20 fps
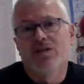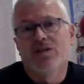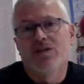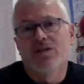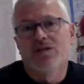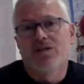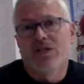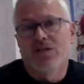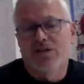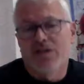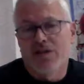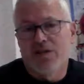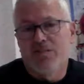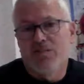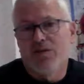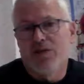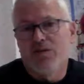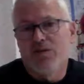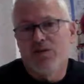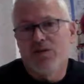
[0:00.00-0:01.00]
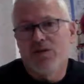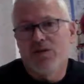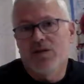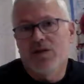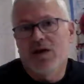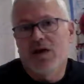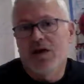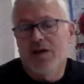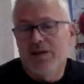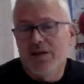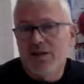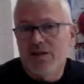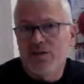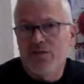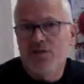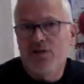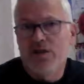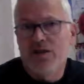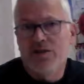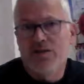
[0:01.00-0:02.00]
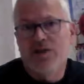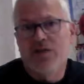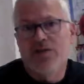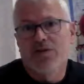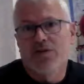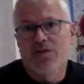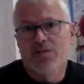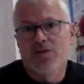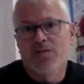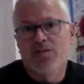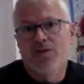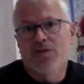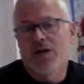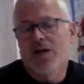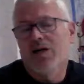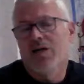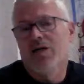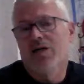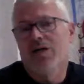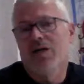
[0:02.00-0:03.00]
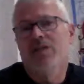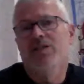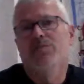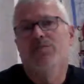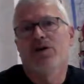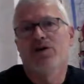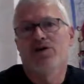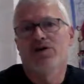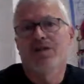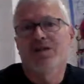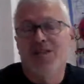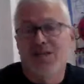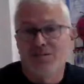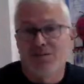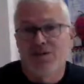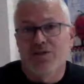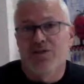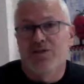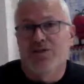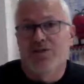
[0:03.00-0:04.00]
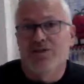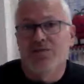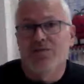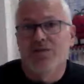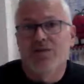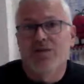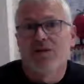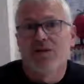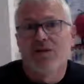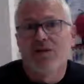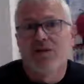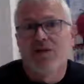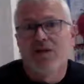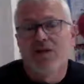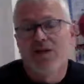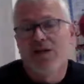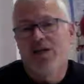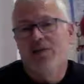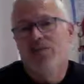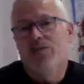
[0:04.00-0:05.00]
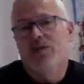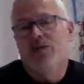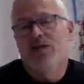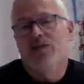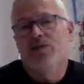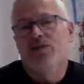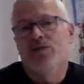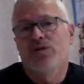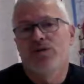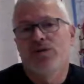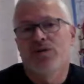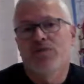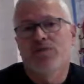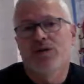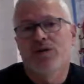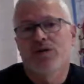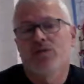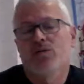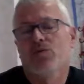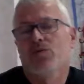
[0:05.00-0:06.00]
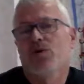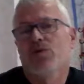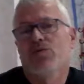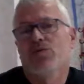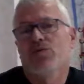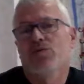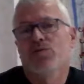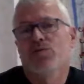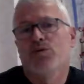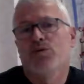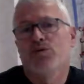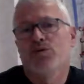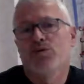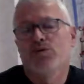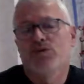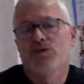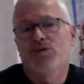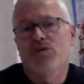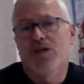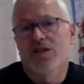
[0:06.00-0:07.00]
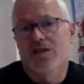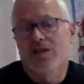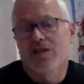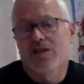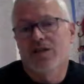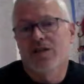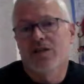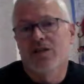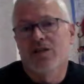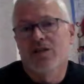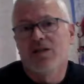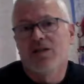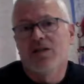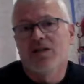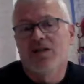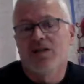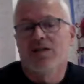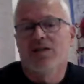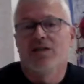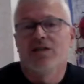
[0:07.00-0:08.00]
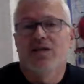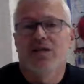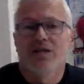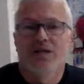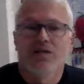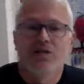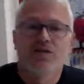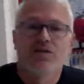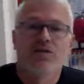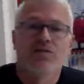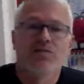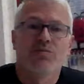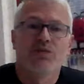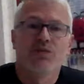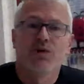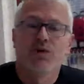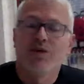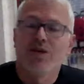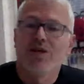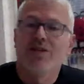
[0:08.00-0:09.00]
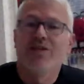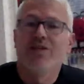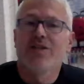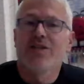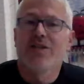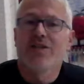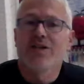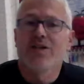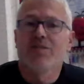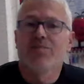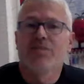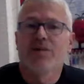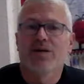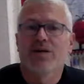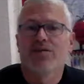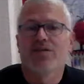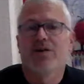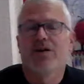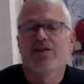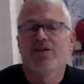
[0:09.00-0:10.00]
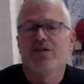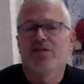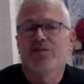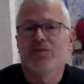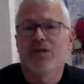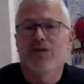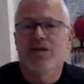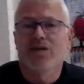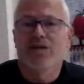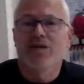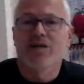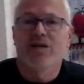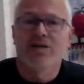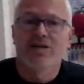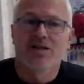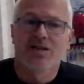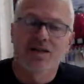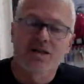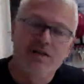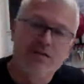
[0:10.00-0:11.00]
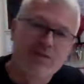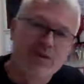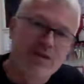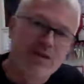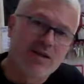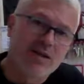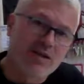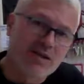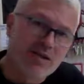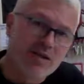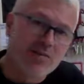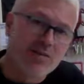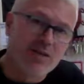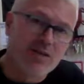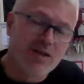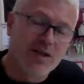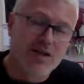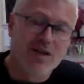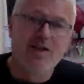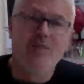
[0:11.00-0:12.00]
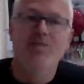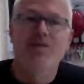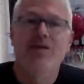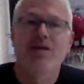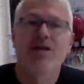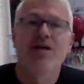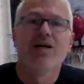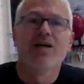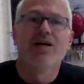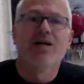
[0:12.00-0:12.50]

severim demiş. Ahlaklı olanı severim demiş. Ahlak ilk başta gelmesi lazım. Eğer bir antrenör başka kulübün futbolcusunu çalarak ya da yanlış yönlendirerek, para vereceğim diyerek kat, takımına katirip getirip de